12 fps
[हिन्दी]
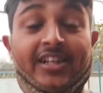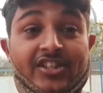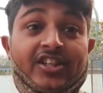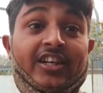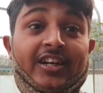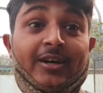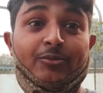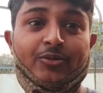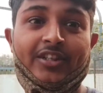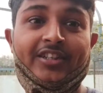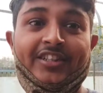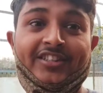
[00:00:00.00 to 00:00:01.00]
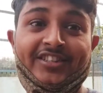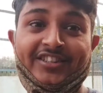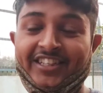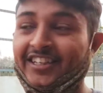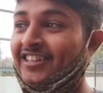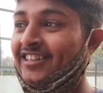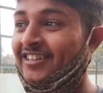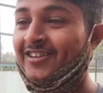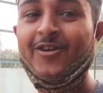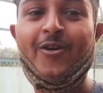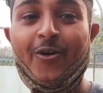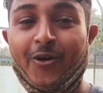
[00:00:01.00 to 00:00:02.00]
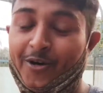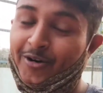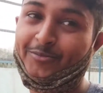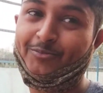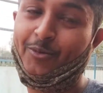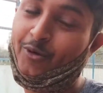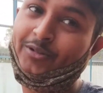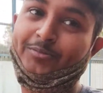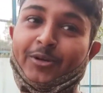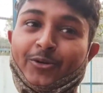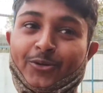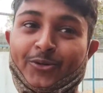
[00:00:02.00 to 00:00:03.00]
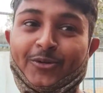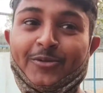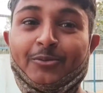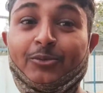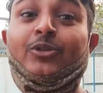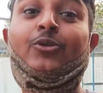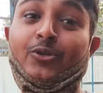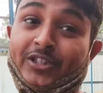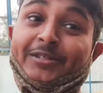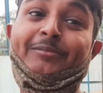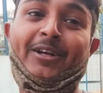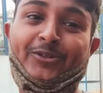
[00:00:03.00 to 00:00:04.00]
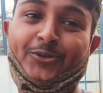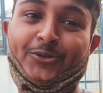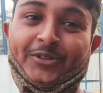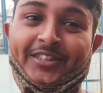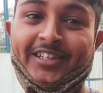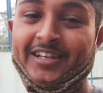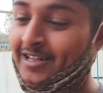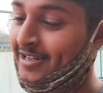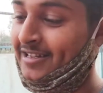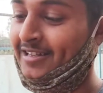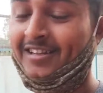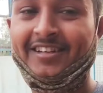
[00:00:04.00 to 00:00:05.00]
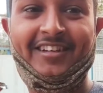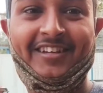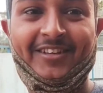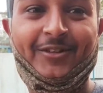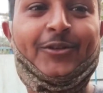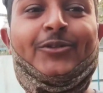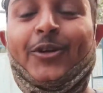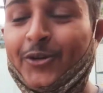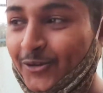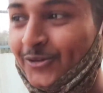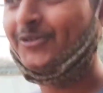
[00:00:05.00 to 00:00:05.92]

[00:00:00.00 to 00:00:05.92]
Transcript: अच्छा लगा मुझे ये चीज़ देखकर और बहुत मुझे खुशी महसूस हुई तो चलो